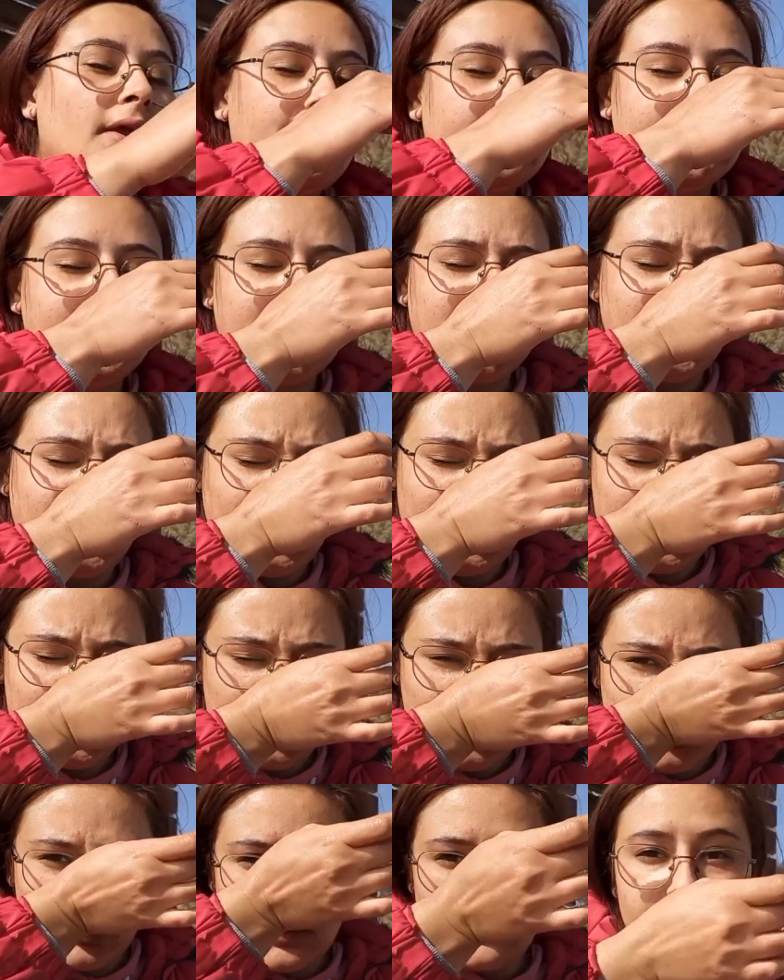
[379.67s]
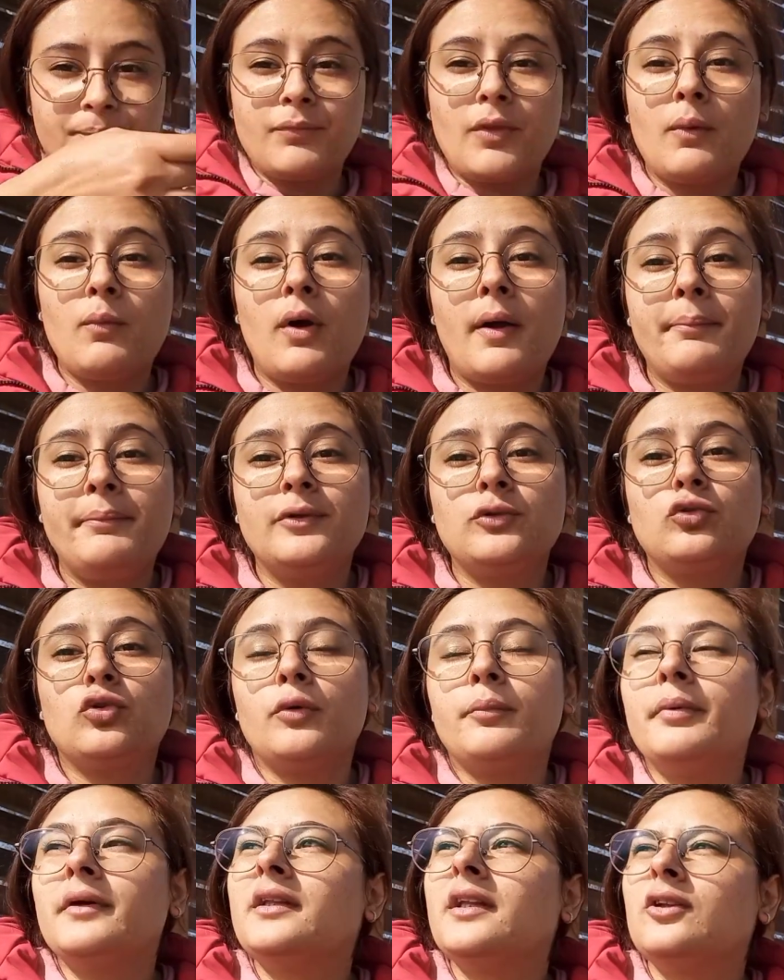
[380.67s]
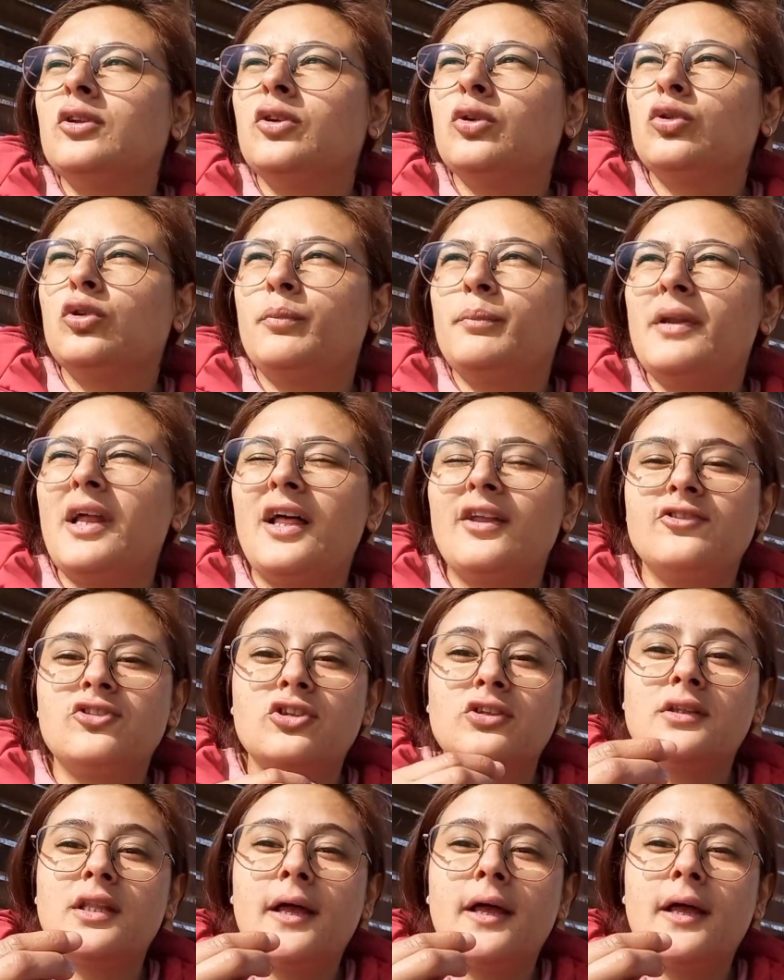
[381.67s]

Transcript: Öyle oturuyoruz. Muhabbet sohbet ediyorduk birazcık